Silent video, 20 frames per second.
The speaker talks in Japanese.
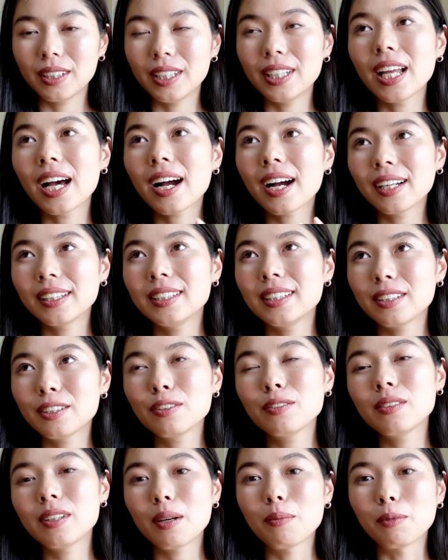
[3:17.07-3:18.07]
田舎に
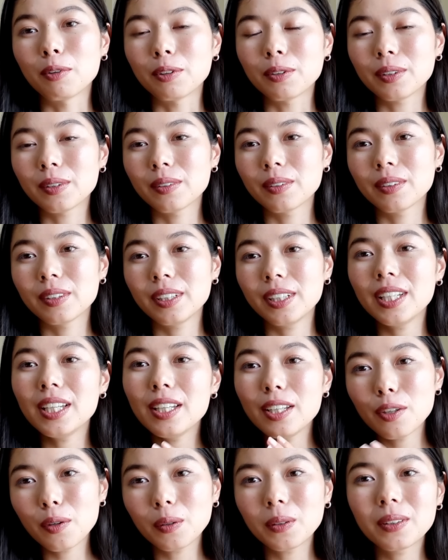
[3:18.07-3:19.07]
住んでも
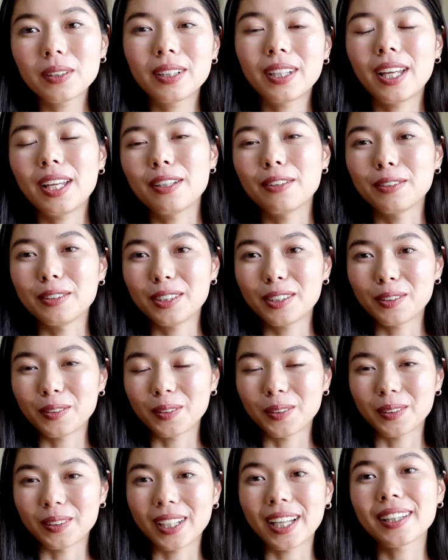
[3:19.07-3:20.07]
いいよっていう
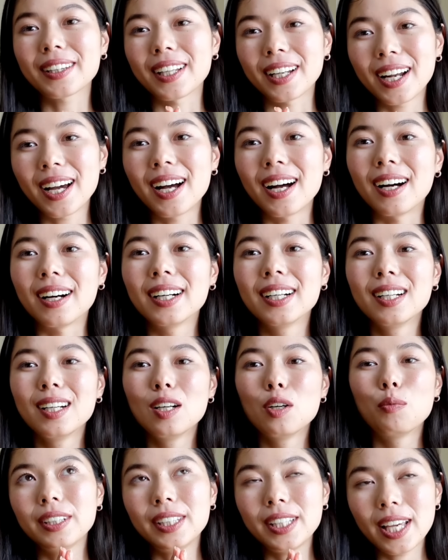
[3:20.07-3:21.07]
人だったら、
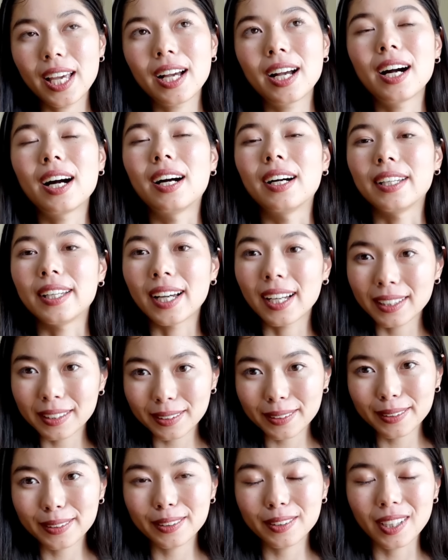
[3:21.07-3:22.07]
家が
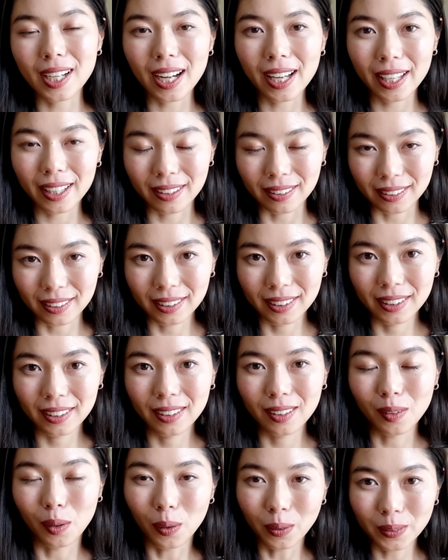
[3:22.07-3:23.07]
安く買える。
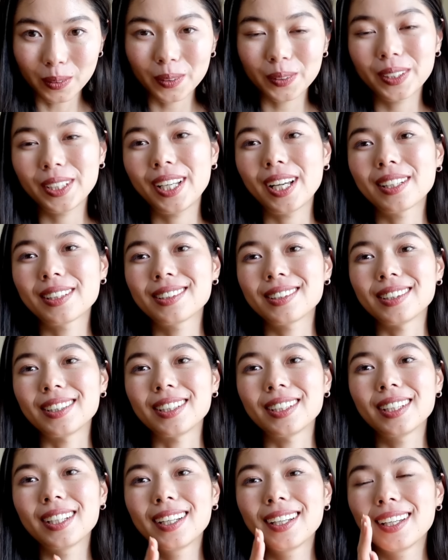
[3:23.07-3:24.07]
本当に安
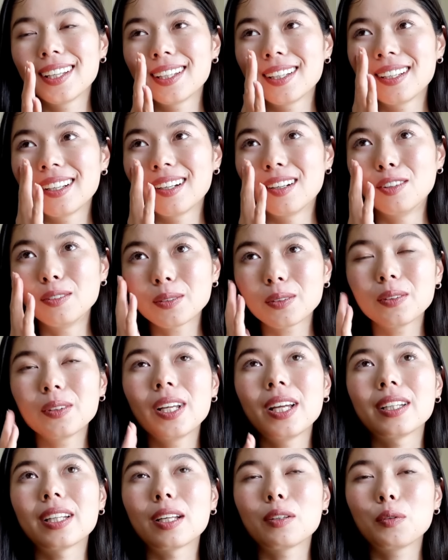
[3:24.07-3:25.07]
い。本当
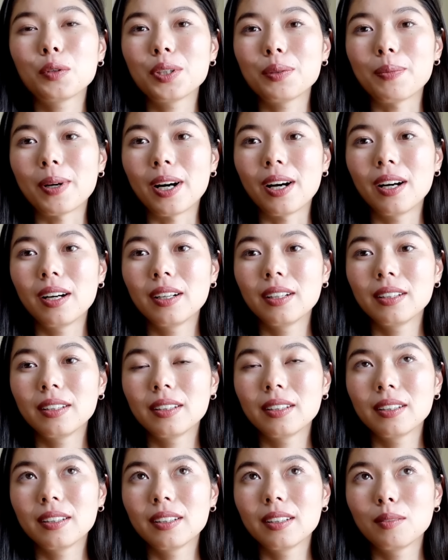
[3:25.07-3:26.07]
ね、例えば
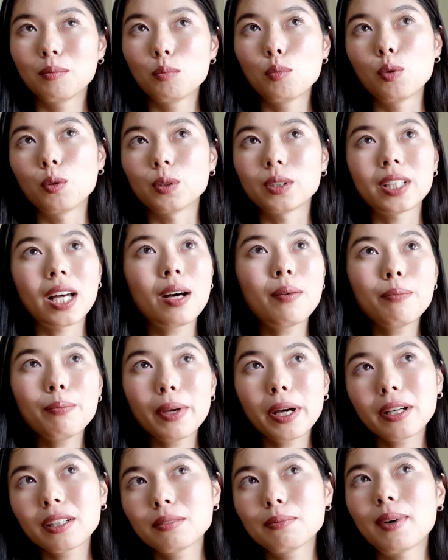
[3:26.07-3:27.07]
もう
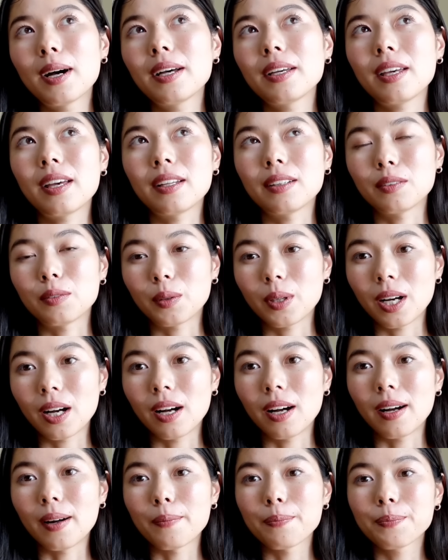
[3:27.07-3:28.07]
300万円と
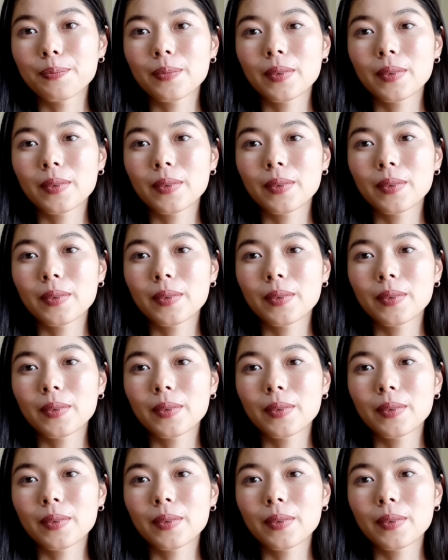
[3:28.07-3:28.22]
か